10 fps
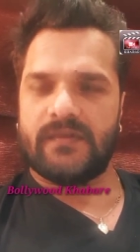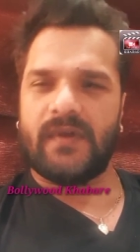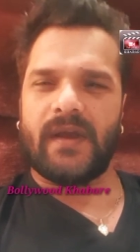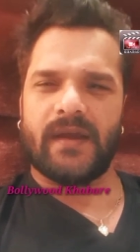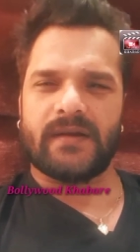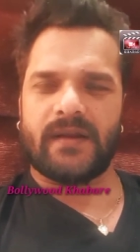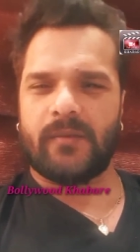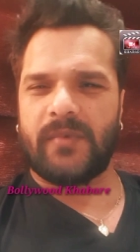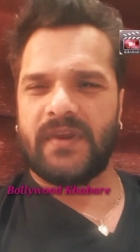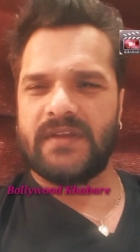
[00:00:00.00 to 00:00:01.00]
सारे एक्टर
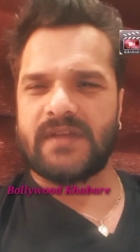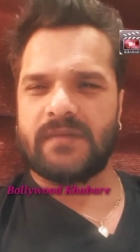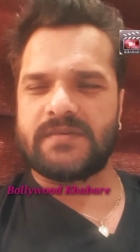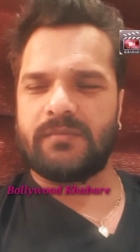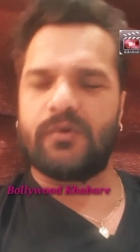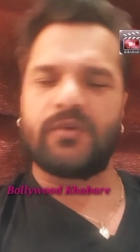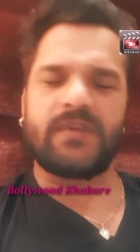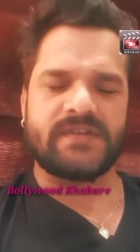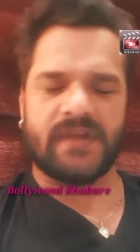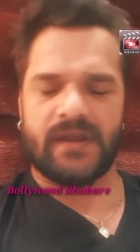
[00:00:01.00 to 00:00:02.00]
अपने हिसाब से
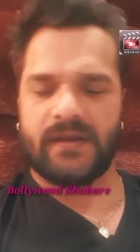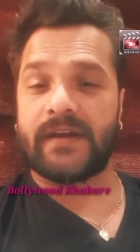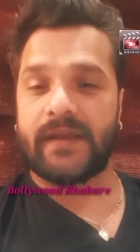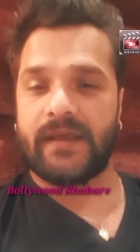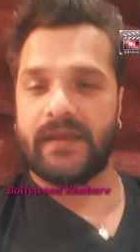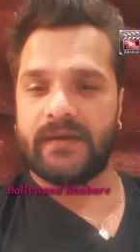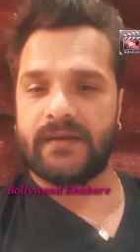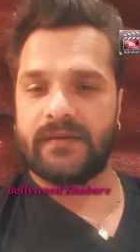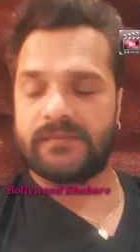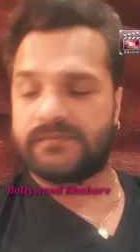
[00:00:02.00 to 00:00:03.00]
बहुत अच्छा एक्ट किए
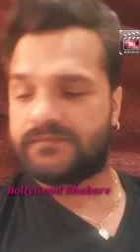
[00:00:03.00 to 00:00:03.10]
हैं